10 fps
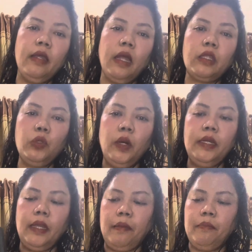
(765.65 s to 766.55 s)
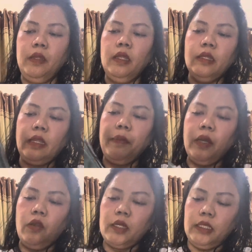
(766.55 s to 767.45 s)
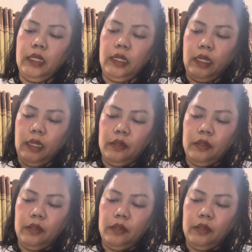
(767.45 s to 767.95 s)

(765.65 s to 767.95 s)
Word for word: atau 26 tapi kalau ke sini